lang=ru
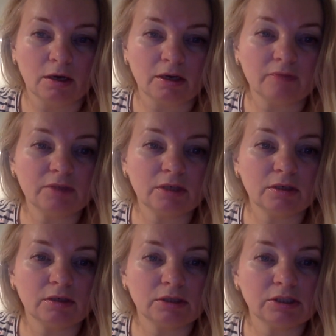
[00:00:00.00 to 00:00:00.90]

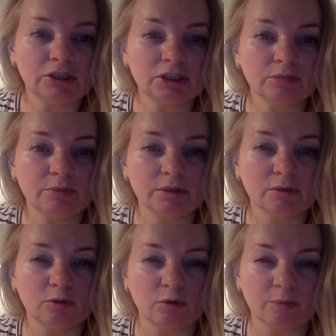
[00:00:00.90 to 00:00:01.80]
Равно излишним был
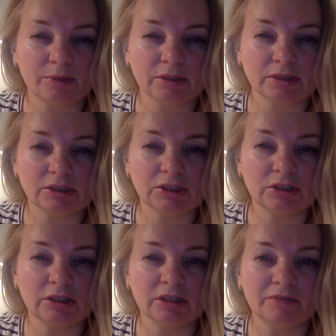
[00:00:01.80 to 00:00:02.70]
и урок,
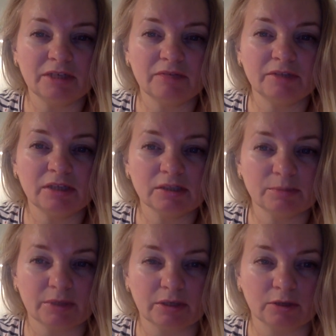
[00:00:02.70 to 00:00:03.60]
предназначенный для евреев
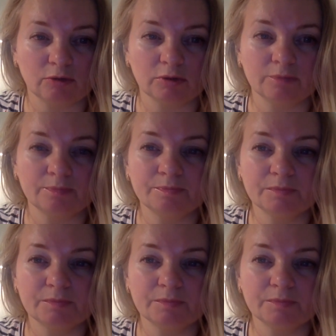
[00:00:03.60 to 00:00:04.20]
диаспоры, которым